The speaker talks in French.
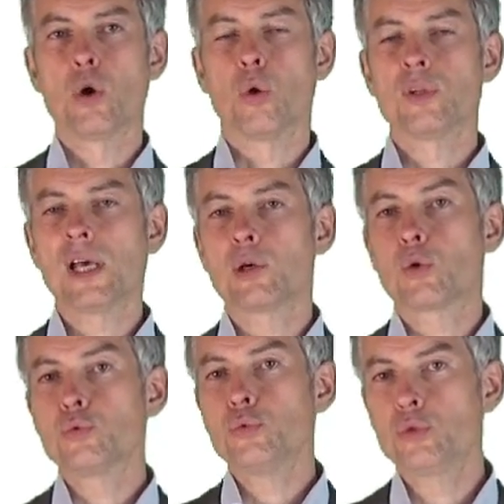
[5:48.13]
On a un
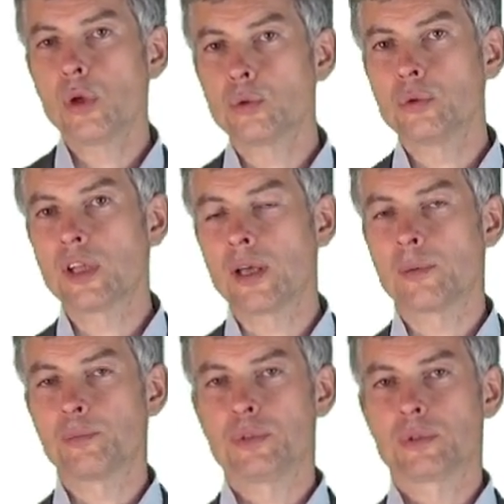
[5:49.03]
conducteur de
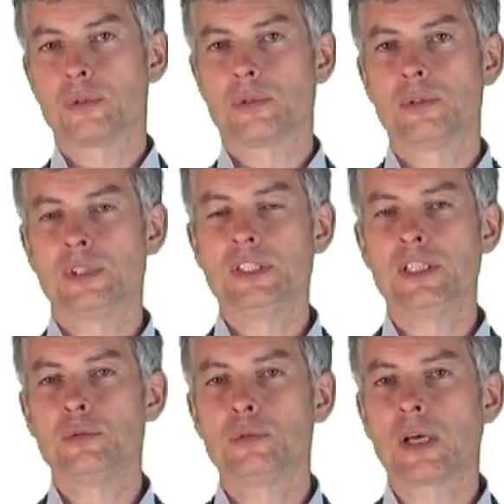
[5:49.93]
train, puisque
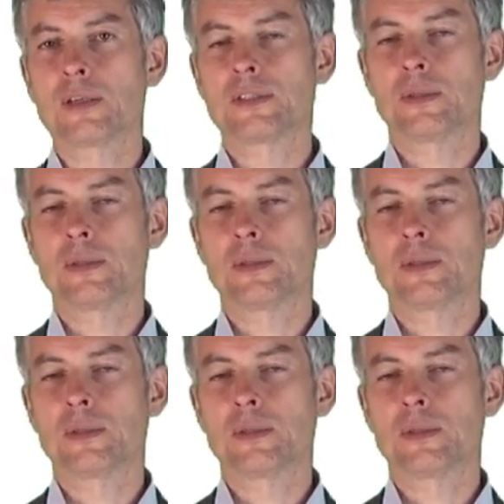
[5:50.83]
l'idée du train,